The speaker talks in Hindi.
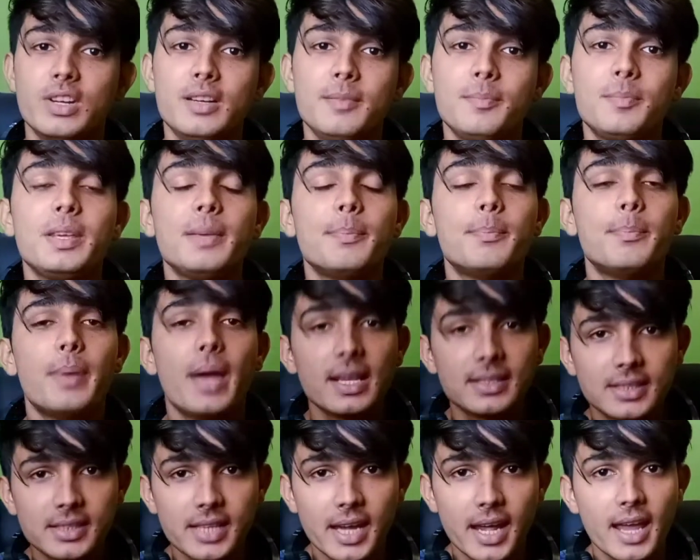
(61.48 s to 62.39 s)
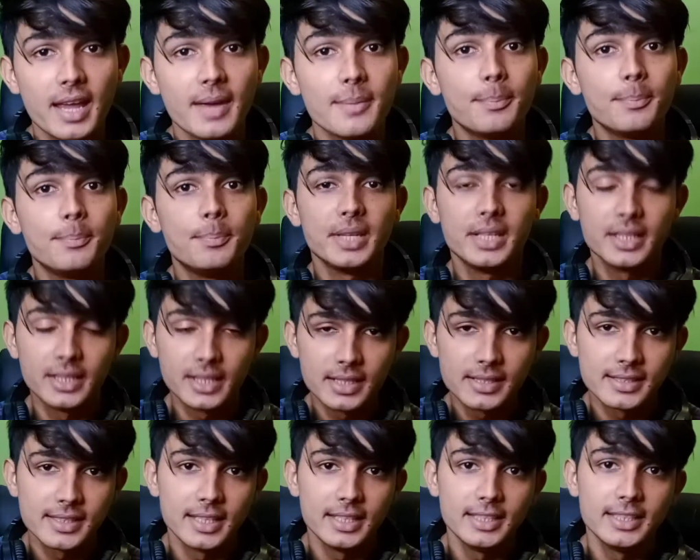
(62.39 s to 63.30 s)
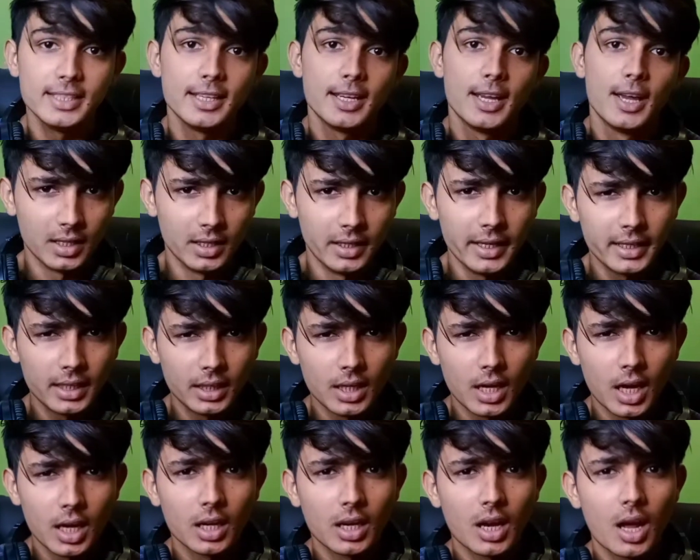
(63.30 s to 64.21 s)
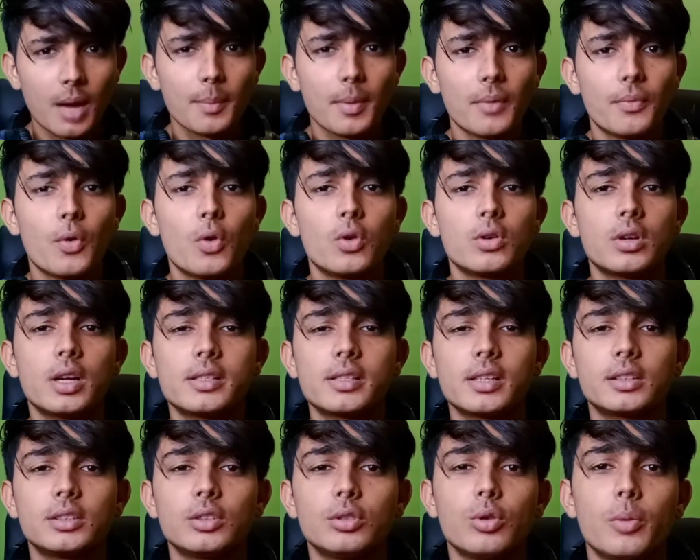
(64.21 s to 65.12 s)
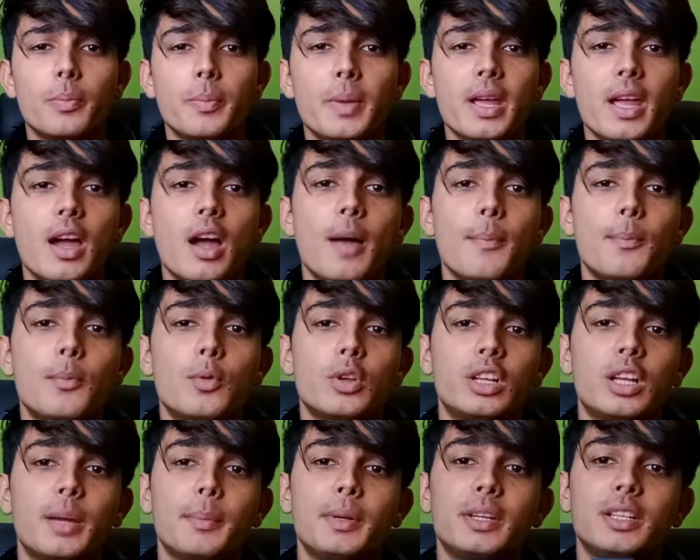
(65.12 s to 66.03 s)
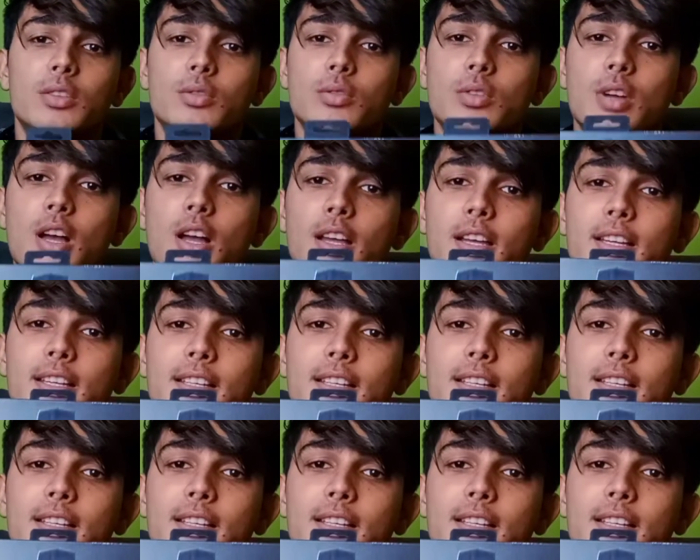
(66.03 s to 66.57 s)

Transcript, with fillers: वन भी बेस्ट है बिगिनर्स के लिए लेकिन अगर आप अफोर्ड कर सकते हो तो मैं आपको रिकमेंड करूंगा